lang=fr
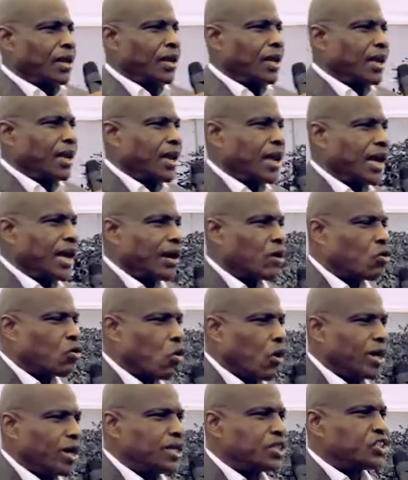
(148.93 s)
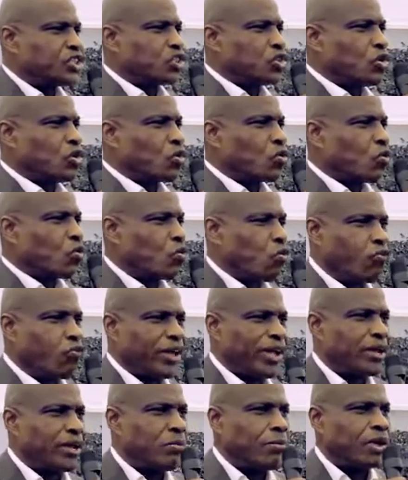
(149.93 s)
la coalition
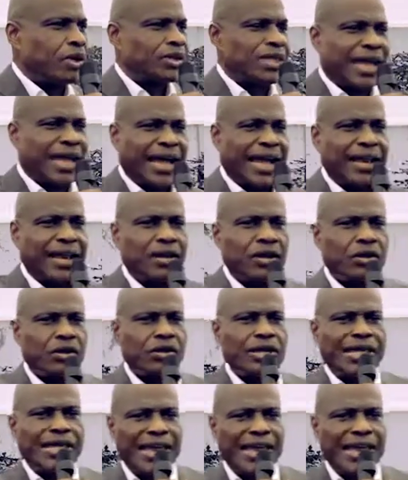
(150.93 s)
gouvernementale